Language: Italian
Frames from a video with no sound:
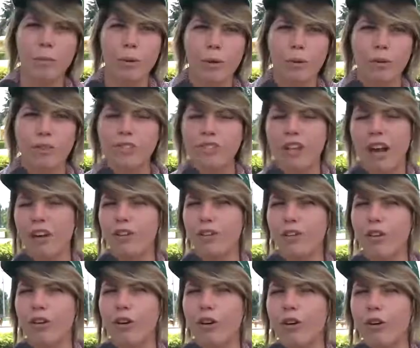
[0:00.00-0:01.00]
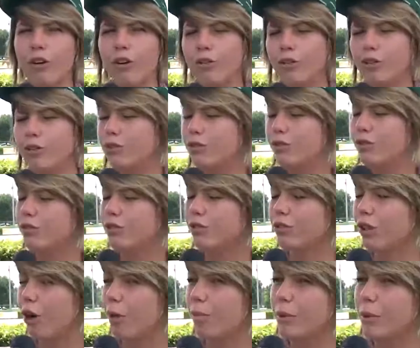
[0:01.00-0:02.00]
per quest'anno non
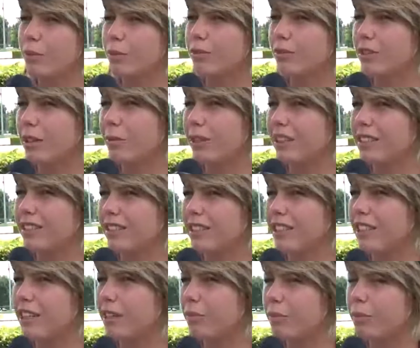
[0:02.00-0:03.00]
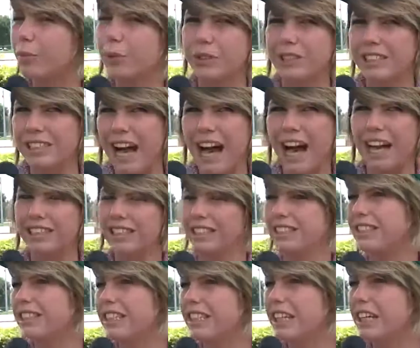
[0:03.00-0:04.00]
troppi appuntamenti
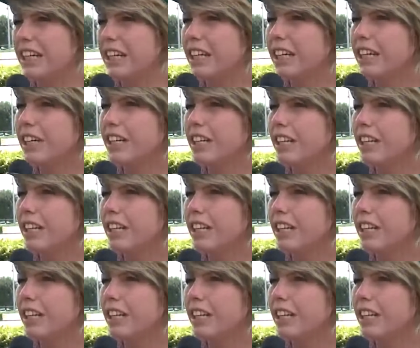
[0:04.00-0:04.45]
importanti